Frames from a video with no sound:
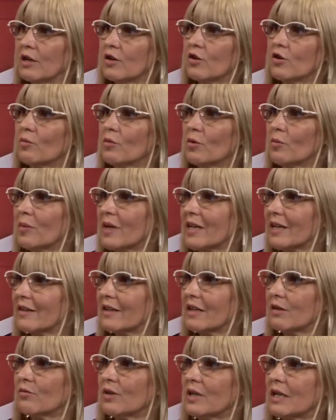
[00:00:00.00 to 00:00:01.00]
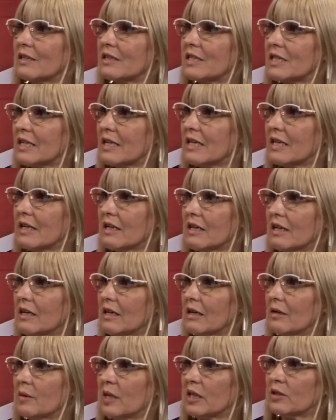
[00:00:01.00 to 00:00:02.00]
como para dar una
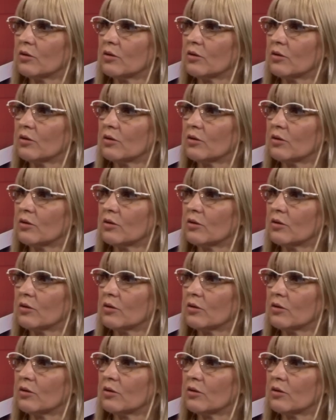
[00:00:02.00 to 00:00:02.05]
charla a